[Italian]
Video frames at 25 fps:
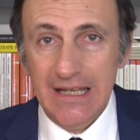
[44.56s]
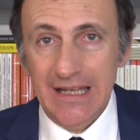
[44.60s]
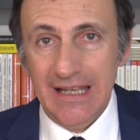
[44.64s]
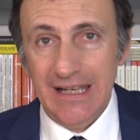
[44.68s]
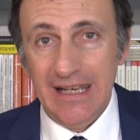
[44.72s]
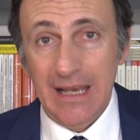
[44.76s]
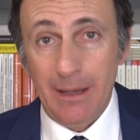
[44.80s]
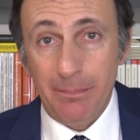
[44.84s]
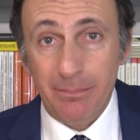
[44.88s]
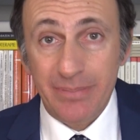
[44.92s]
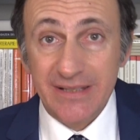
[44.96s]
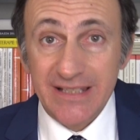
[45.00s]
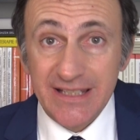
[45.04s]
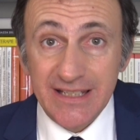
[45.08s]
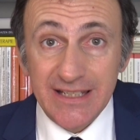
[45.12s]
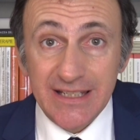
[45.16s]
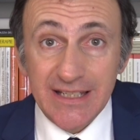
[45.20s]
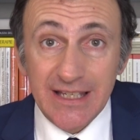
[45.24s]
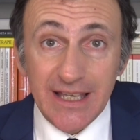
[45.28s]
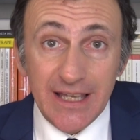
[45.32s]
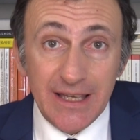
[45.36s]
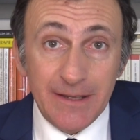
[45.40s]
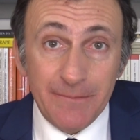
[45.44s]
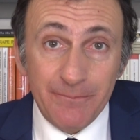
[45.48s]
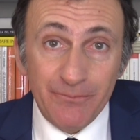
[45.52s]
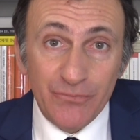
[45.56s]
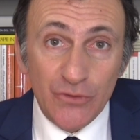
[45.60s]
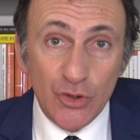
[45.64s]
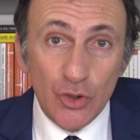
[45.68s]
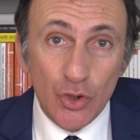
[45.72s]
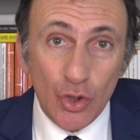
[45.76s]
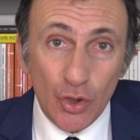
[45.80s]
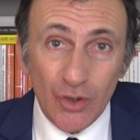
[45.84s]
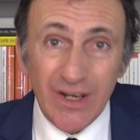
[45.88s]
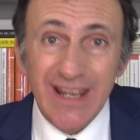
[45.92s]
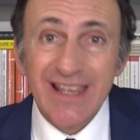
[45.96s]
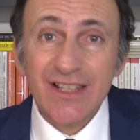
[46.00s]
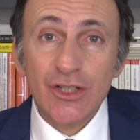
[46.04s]
La psiche
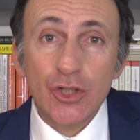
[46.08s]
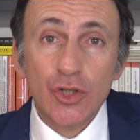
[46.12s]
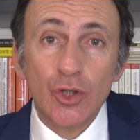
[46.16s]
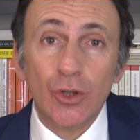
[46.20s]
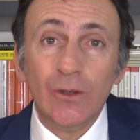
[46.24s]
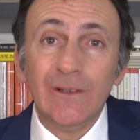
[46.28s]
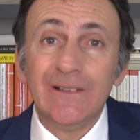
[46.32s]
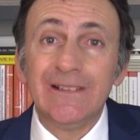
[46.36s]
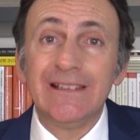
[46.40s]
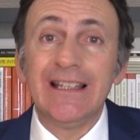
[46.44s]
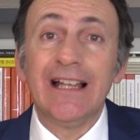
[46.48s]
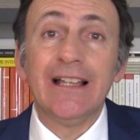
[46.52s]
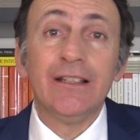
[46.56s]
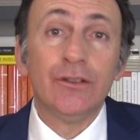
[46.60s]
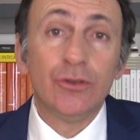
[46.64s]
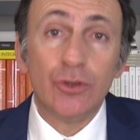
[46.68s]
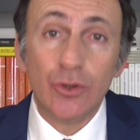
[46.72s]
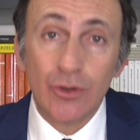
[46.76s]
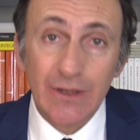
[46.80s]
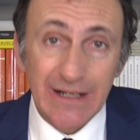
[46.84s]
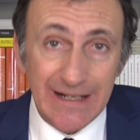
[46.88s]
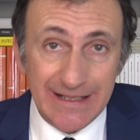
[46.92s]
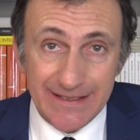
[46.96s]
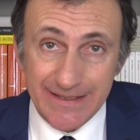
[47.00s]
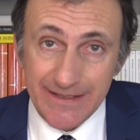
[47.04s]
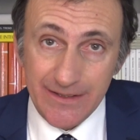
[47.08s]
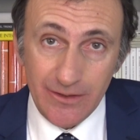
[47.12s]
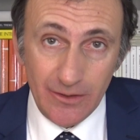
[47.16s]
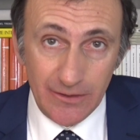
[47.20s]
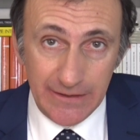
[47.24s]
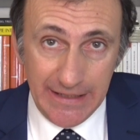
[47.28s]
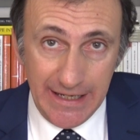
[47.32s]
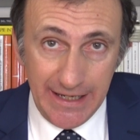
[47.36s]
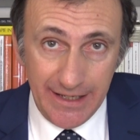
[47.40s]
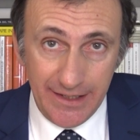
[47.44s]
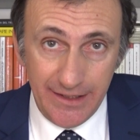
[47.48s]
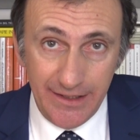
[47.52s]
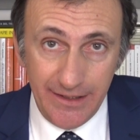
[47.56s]
non è soltanto
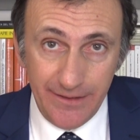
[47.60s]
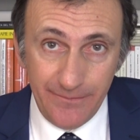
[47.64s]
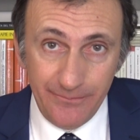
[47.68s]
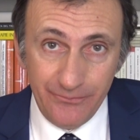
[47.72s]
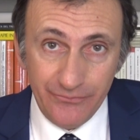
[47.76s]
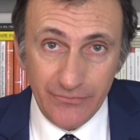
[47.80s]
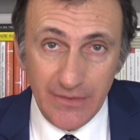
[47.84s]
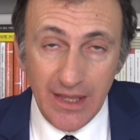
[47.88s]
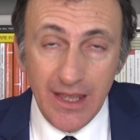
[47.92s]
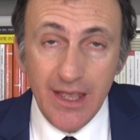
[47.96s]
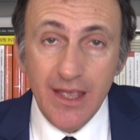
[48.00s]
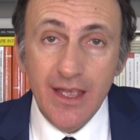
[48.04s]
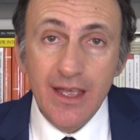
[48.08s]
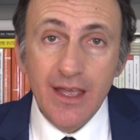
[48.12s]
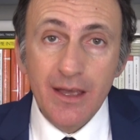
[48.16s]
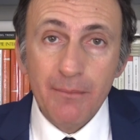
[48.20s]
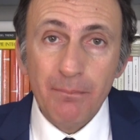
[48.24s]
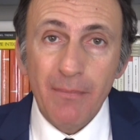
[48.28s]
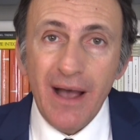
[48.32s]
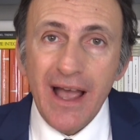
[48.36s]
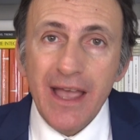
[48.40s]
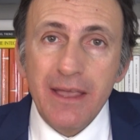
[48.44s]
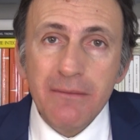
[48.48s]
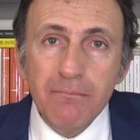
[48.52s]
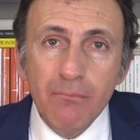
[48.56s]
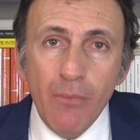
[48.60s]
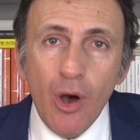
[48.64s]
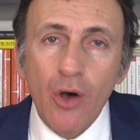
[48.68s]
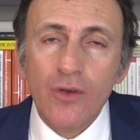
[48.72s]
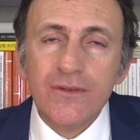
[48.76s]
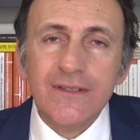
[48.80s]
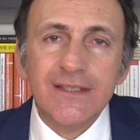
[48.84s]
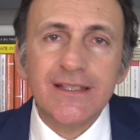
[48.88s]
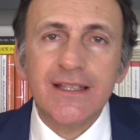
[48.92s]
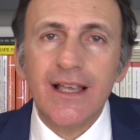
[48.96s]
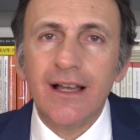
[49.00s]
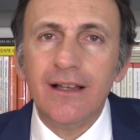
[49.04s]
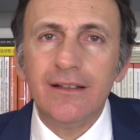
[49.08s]
razionale, ma è
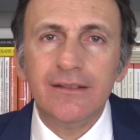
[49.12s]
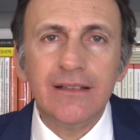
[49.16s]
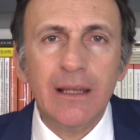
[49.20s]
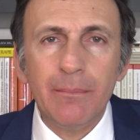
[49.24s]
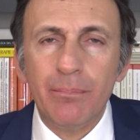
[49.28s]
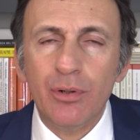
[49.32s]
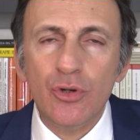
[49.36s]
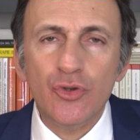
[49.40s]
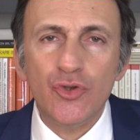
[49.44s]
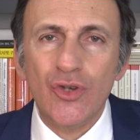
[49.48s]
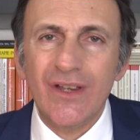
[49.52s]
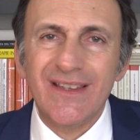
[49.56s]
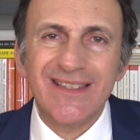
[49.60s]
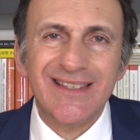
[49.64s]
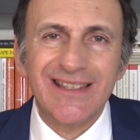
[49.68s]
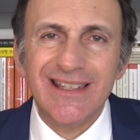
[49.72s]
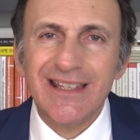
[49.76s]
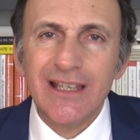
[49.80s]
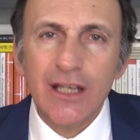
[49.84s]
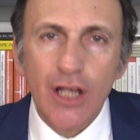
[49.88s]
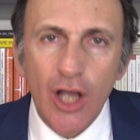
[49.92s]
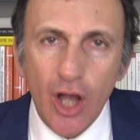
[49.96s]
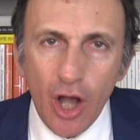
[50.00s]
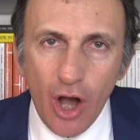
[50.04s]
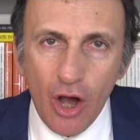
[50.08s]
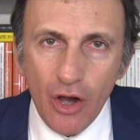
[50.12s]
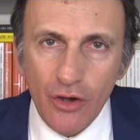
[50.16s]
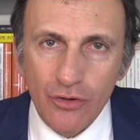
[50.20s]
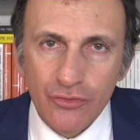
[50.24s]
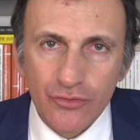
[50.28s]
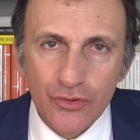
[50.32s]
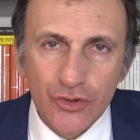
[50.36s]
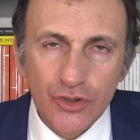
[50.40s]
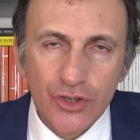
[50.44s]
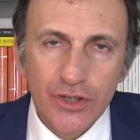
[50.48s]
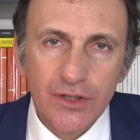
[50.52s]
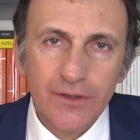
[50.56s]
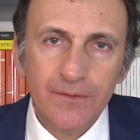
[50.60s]
mossa da processi
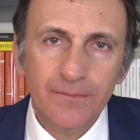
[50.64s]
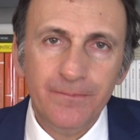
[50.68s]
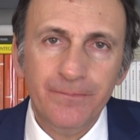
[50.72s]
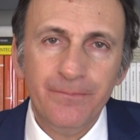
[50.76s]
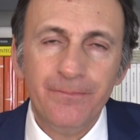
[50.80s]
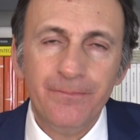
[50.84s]
inconsci.